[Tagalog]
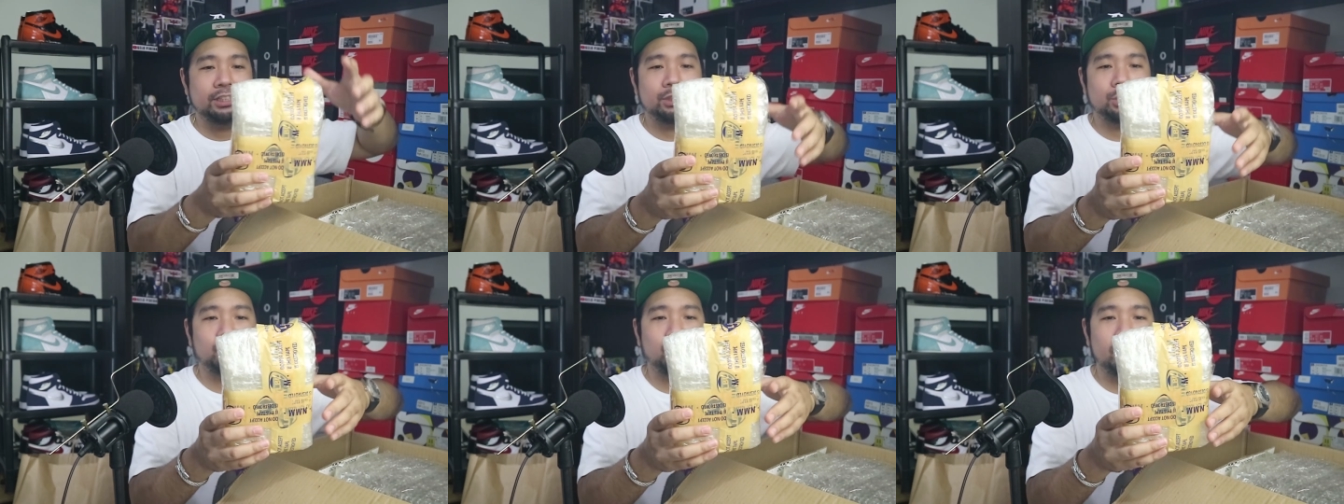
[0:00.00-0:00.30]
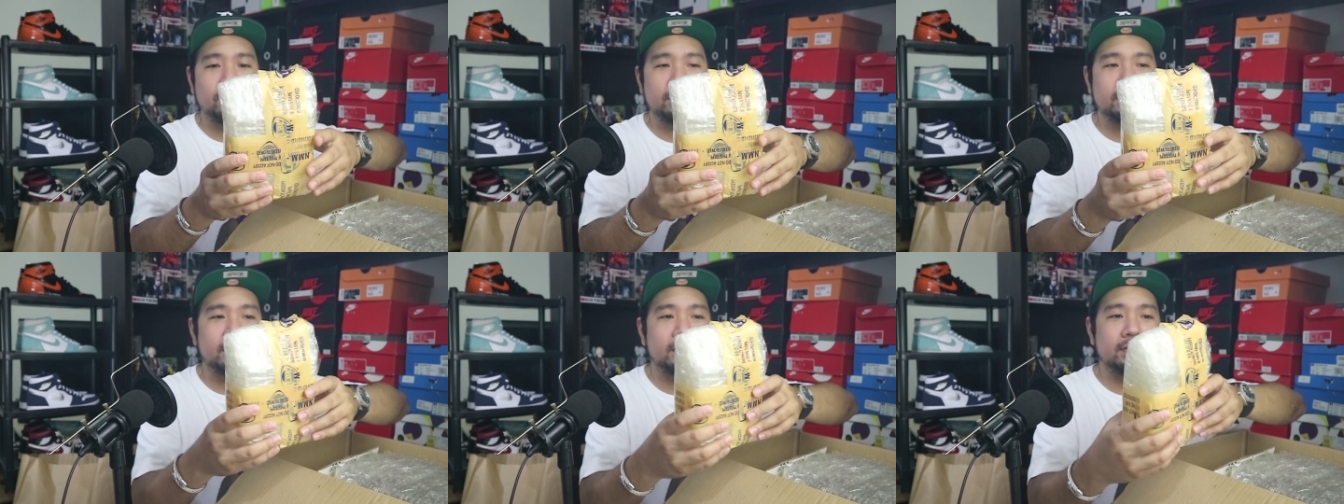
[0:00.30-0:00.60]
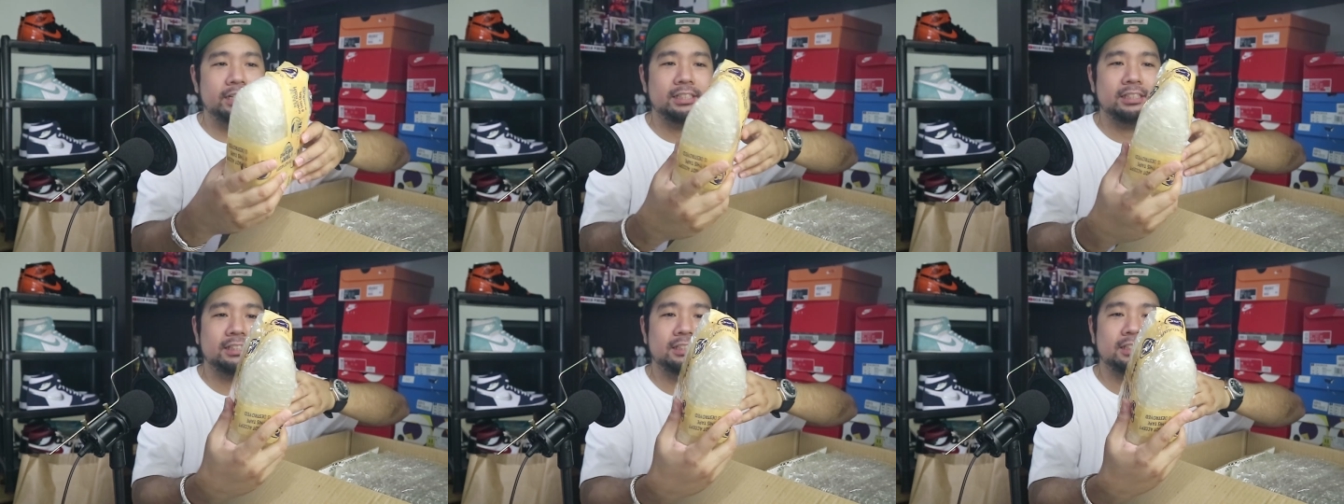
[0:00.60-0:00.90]
This one
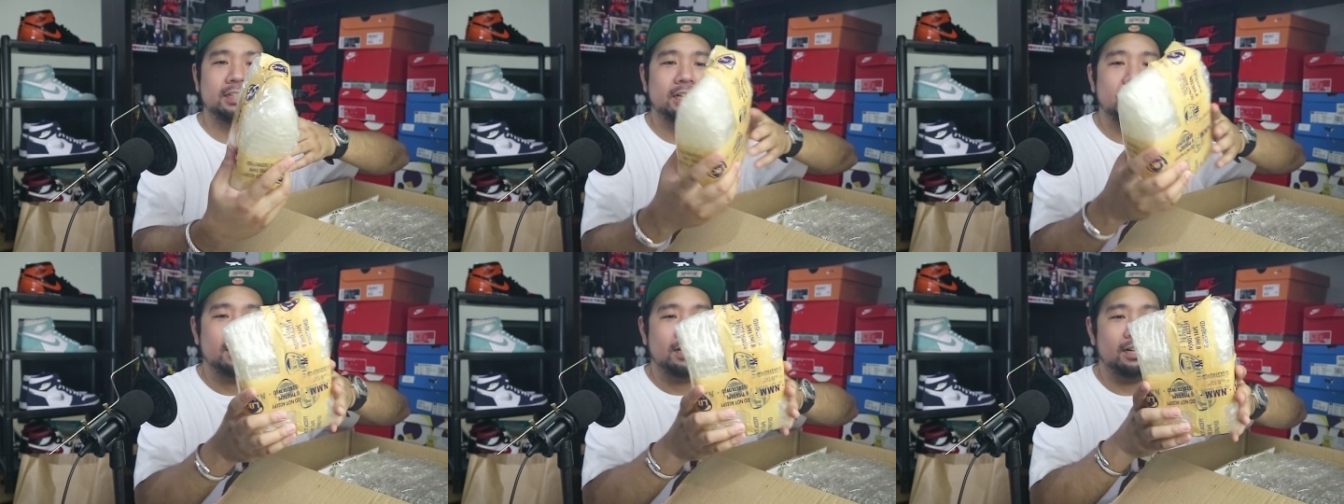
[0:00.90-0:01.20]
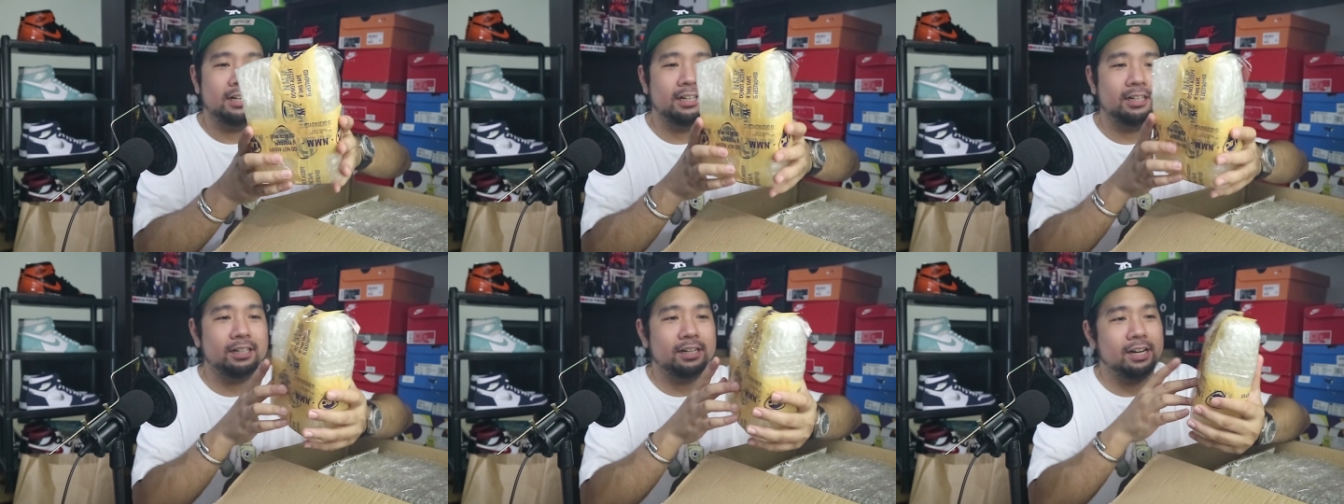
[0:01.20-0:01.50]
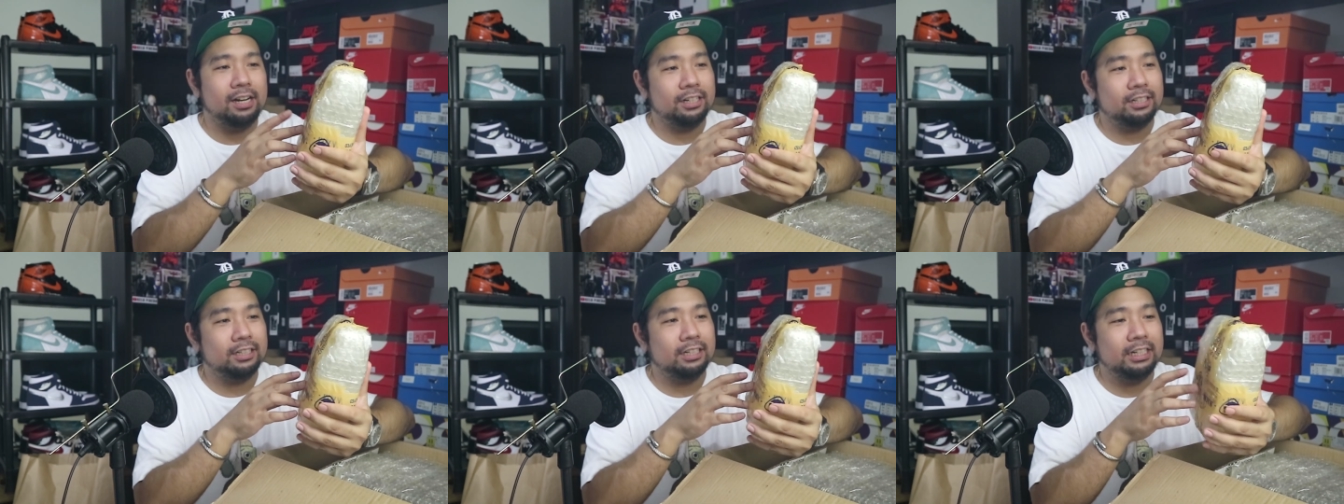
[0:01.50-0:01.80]
is
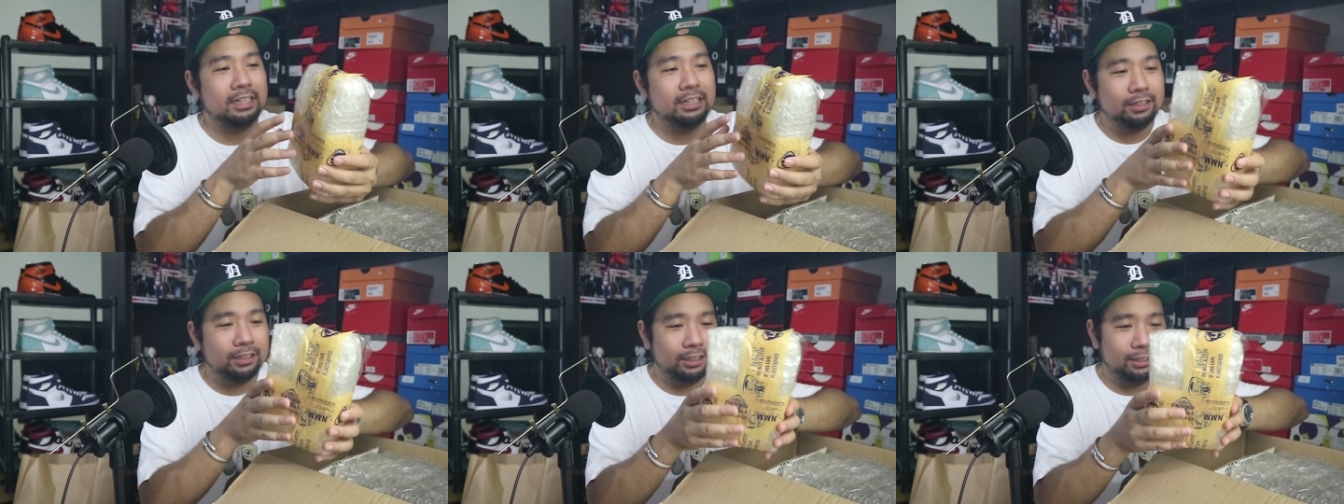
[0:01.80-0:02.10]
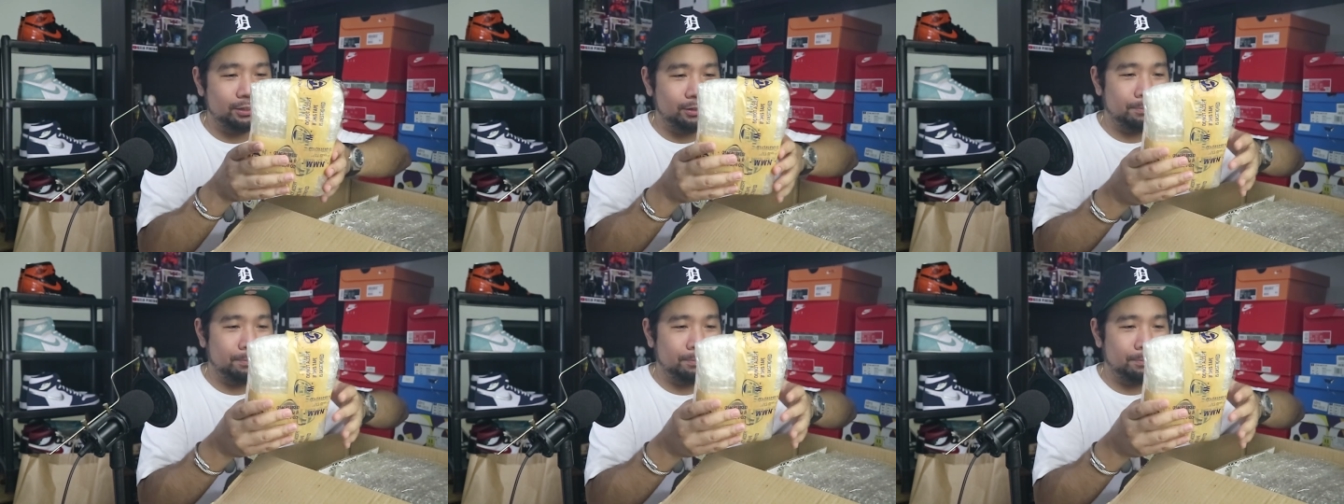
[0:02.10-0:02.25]
uh, a cleaner,